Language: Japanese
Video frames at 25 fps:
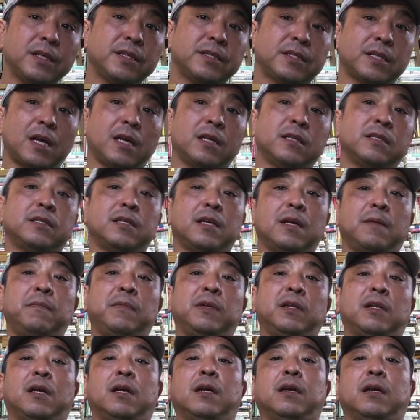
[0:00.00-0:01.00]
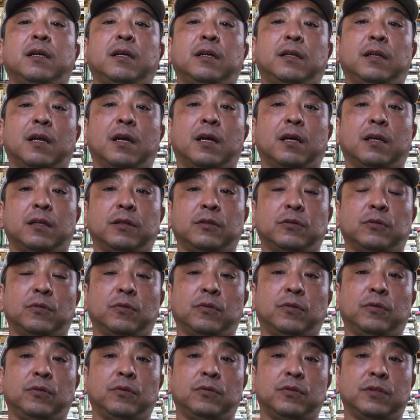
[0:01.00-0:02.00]
3000みたいな
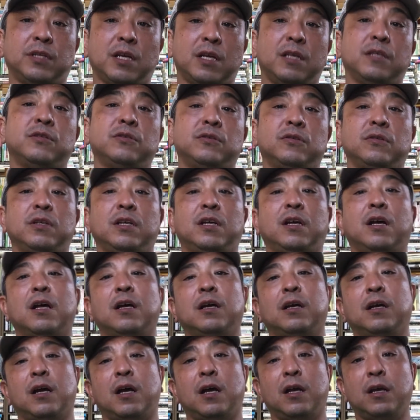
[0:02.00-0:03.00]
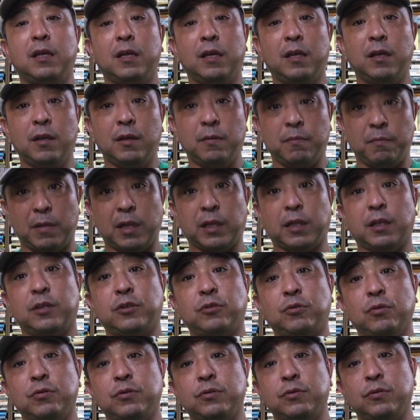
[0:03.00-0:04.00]
そういう潜水艦がまた
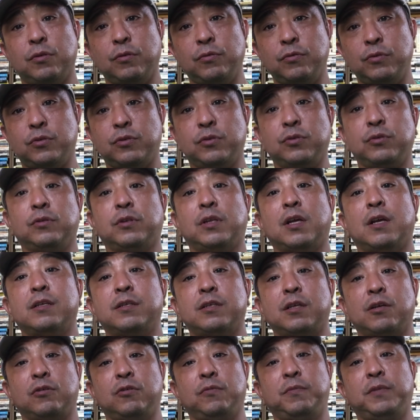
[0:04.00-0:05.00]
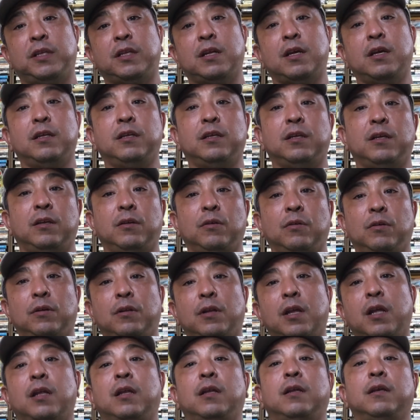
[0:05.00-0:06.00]
一つの宇宙探索みたいに
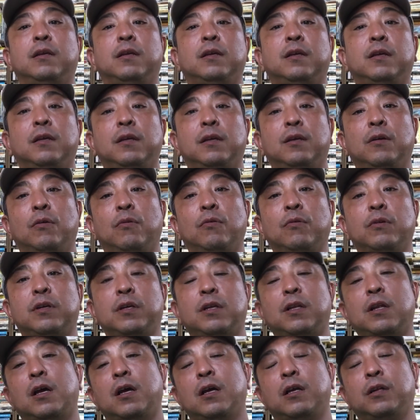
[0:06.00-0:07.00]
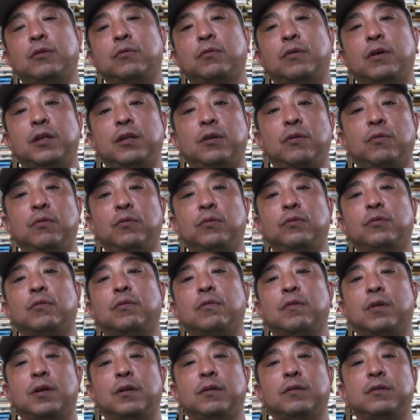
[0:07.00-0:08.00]
ね沖縄とか日本と
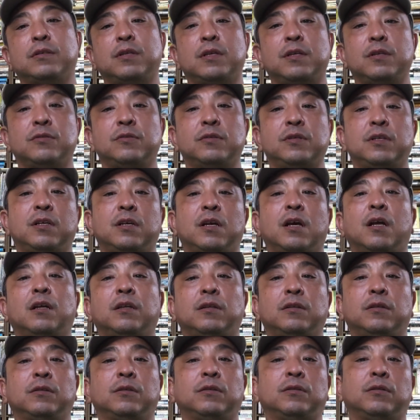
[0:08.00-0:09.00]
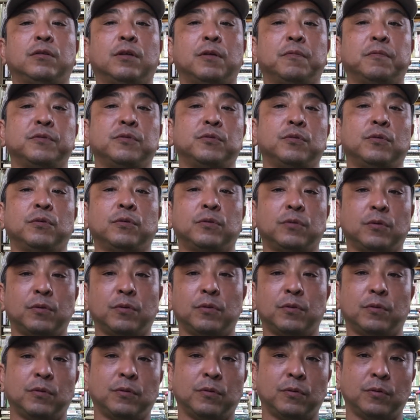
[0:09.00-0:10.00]
か潜水艦多分相
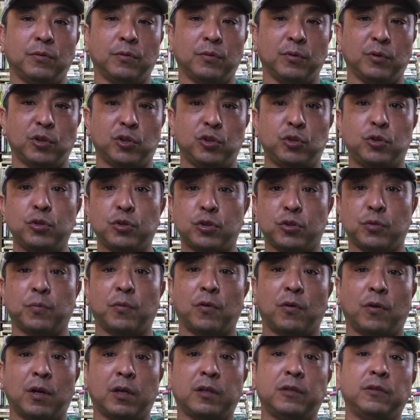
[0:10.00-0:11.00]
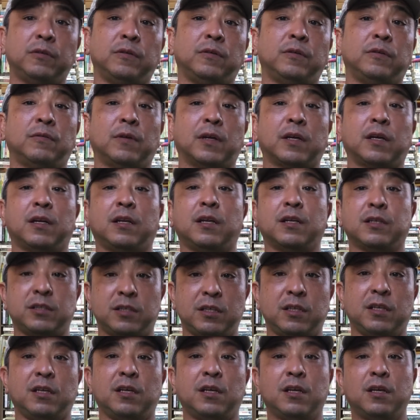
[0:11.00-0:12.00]
当技術もあるわけだ
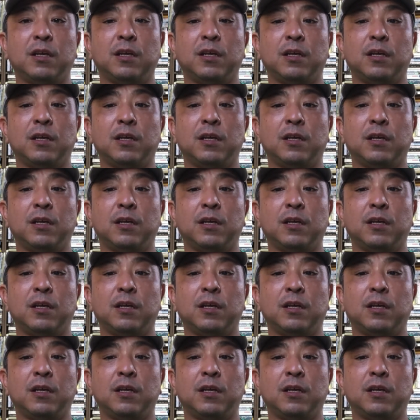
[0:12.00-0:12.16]
し